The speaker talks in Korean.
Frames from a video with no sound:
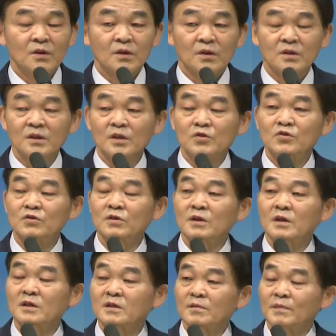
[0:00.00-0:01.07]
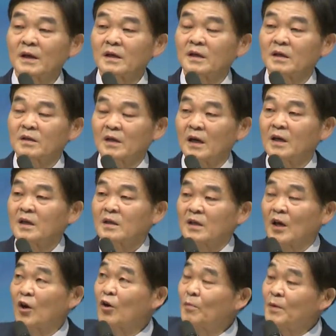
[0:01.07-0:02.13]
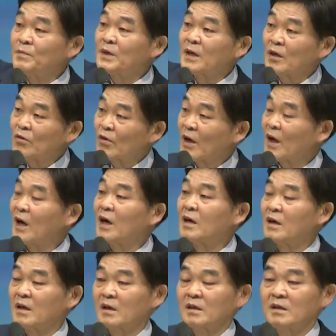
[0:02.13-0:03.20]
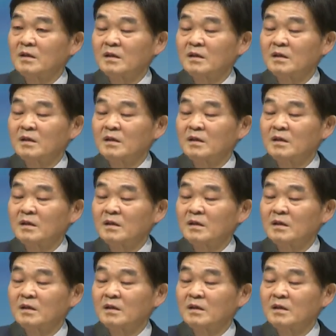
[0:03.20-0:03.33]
근데 주님께서 막 이랬다. 내려오면 믿겠노라.